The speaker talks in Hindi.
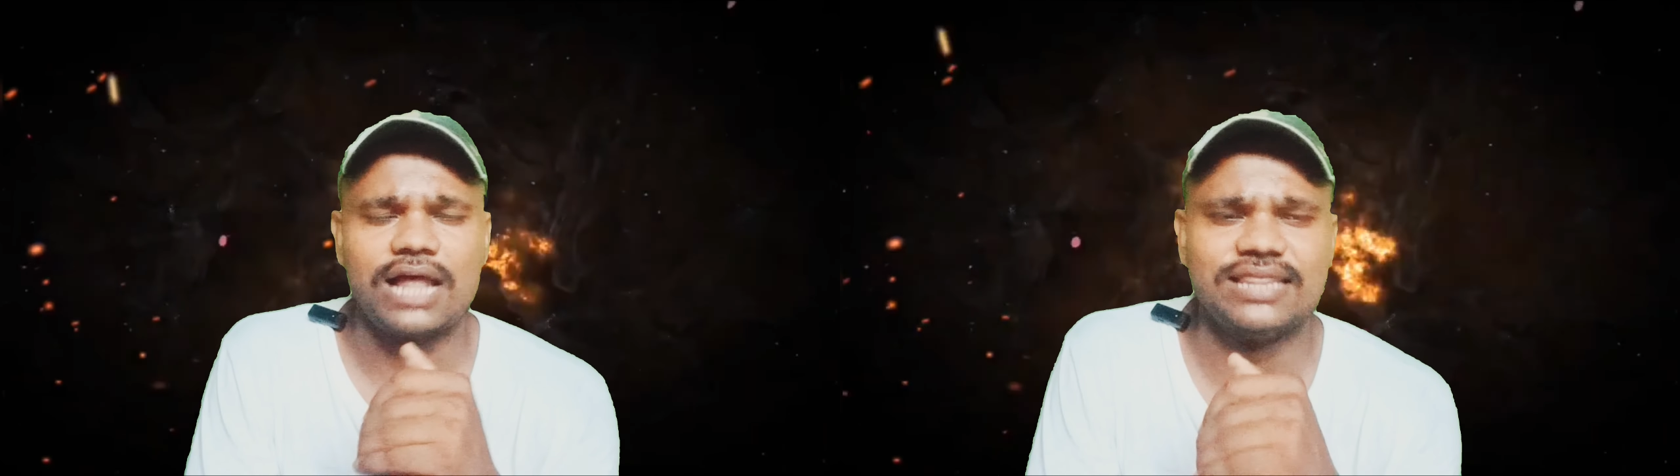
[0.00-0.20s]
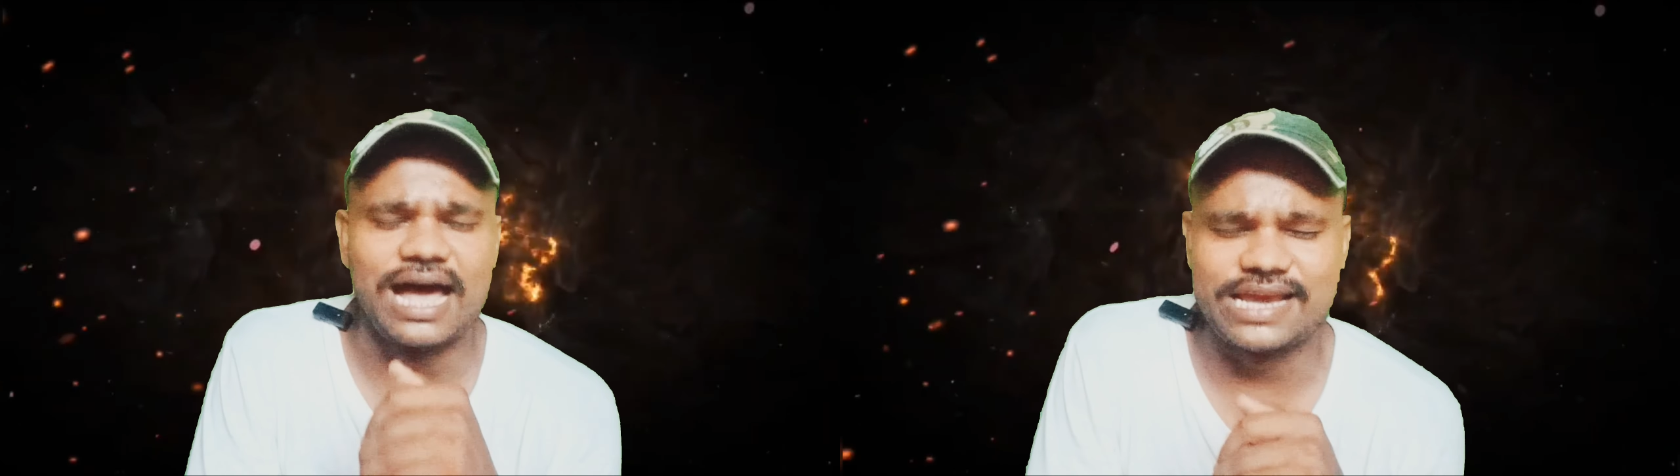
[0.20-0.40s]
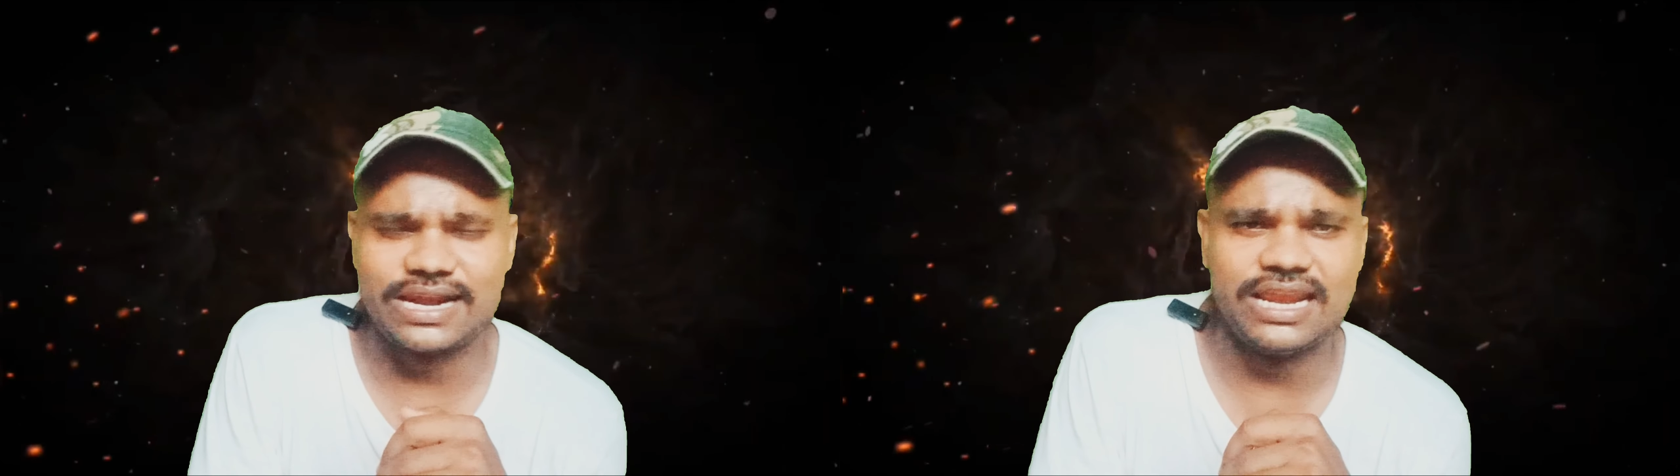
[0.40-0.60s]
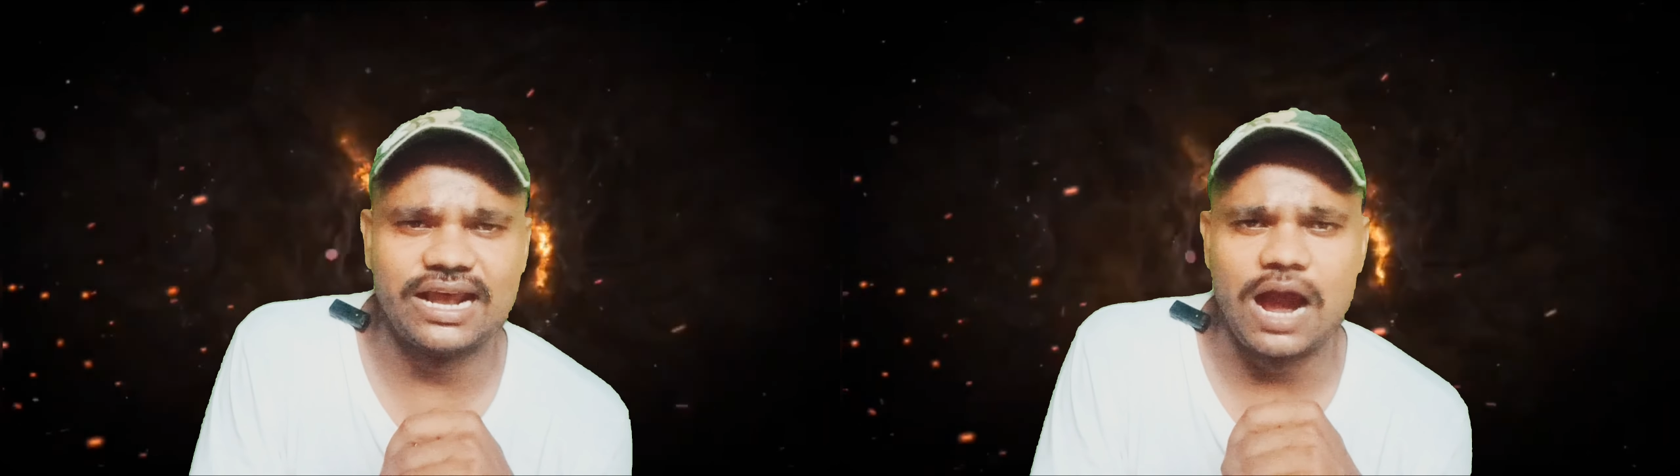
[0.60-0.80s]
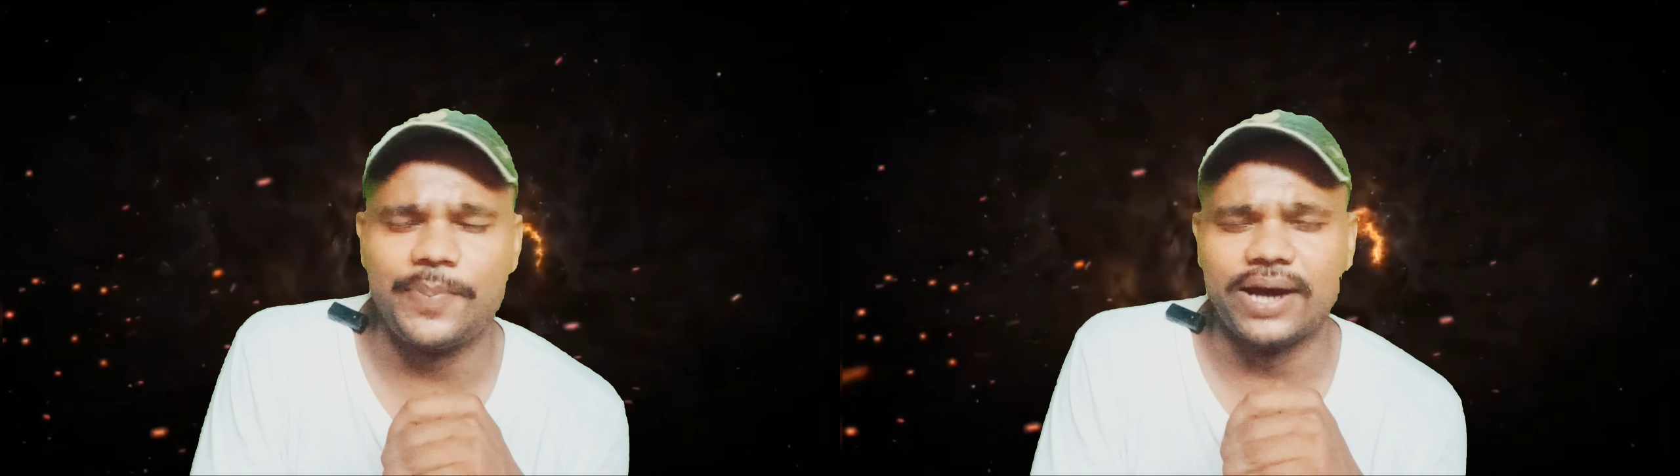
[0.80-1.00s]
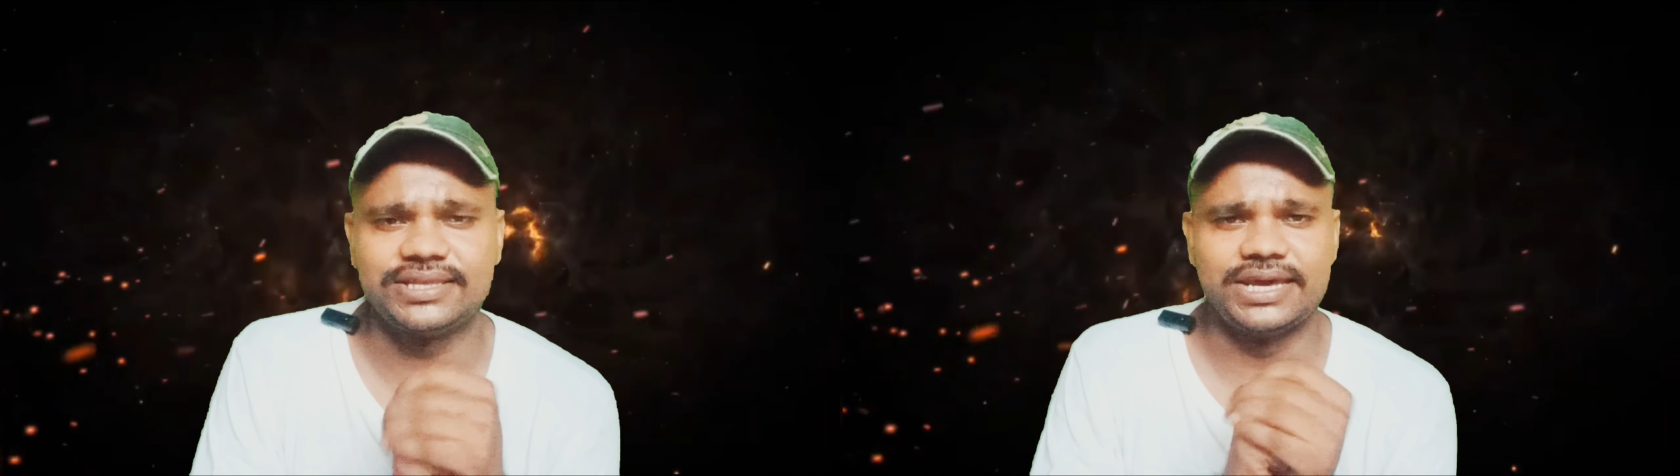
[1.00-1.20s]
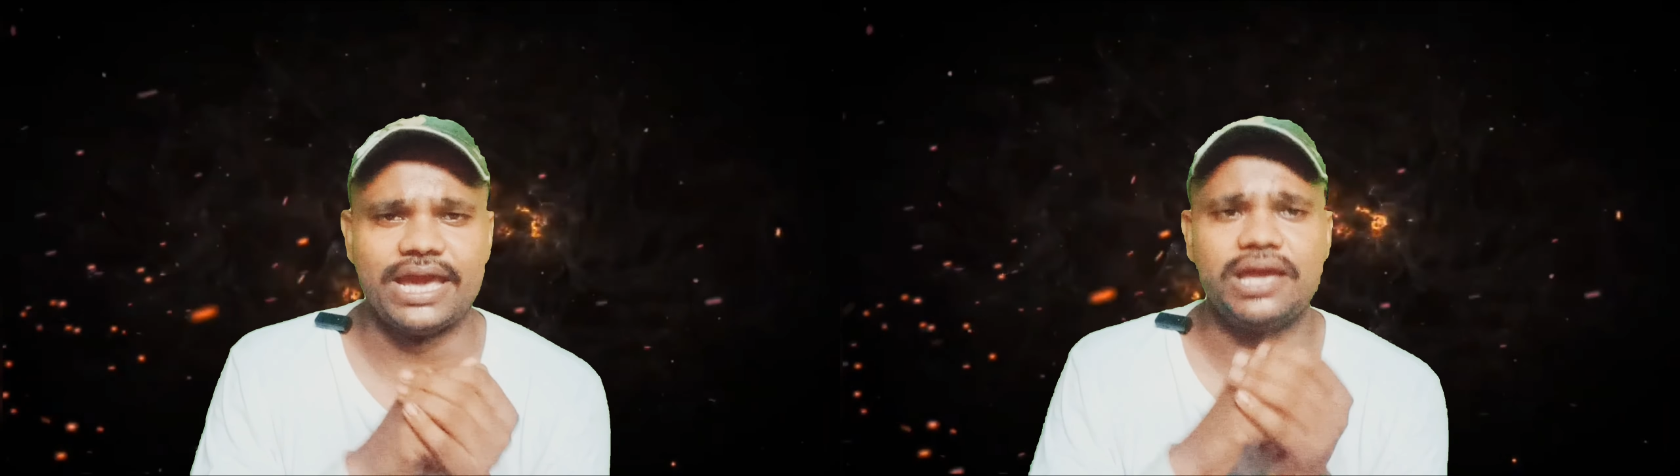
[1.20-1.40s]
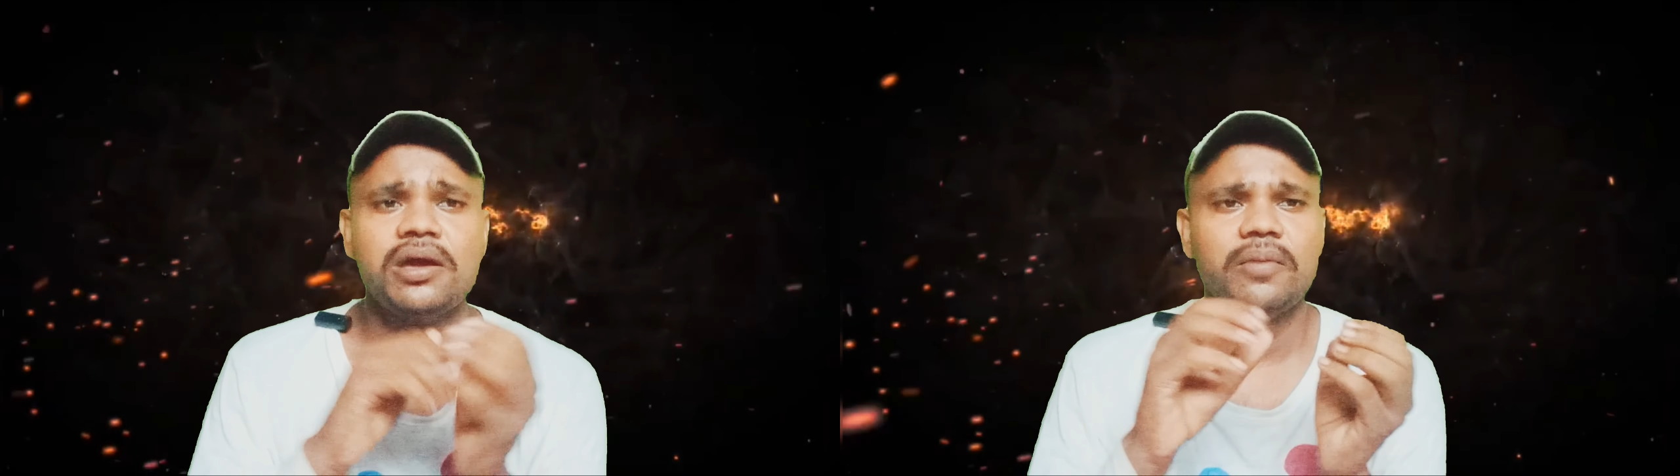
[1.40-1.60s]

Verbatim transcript: अंदाजा नहीं लगा पाते हैं